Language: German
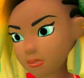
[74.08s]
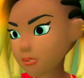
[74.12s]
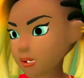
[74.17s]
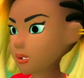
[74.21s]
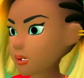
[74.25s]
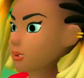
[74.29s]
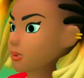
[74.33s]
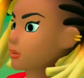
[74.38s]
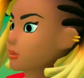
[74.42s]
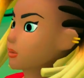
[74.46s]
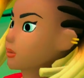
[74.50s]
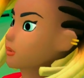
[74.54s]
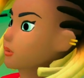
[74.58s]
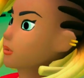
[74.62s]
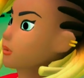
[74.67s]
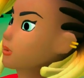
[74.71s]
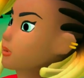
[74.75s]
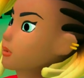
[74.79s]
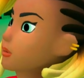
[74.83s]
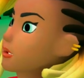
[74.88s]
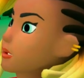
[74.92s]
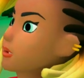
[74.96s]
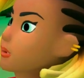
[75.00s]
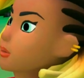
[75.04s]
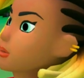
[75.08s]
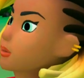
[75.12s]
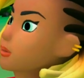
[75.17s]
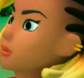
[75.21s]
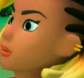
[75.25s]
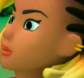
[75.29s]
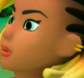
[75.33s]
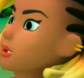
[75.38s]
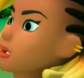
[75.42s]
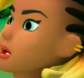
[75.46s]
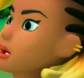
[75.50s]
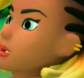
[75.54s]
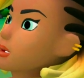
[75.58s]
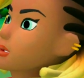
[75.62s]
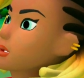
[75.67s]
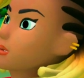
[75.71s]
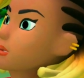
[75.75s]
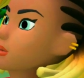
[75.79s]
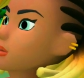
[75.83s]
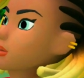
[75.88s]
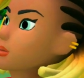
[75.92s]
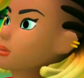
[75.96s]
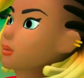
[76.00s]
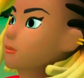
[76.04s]
wissen, sag mal,
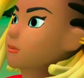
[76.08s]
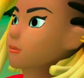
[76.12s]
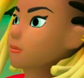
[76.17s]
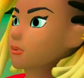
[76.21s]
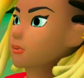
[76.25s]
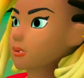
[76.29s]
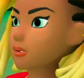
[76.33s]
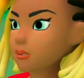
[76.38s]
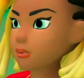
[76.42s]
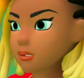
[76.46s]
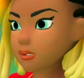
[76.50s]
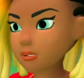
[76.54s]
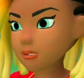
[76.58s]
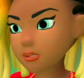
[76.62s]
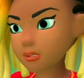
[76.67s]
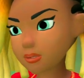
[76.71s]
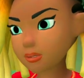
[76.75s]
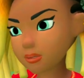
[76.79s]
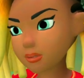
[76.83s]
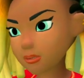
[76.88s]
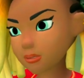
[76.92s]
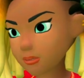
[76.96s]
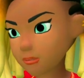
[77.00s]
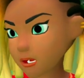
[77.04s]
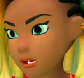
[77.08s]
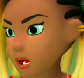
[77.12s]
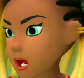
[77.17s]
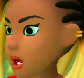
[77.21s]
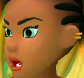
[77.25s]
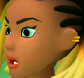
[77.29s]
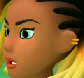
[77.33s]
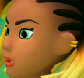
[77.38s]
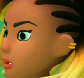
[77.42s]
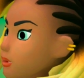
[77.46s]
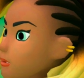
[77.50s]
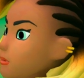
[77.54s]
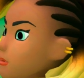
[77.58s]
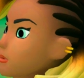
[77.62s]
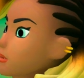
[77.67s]
Jesus, wann wird das abgehen,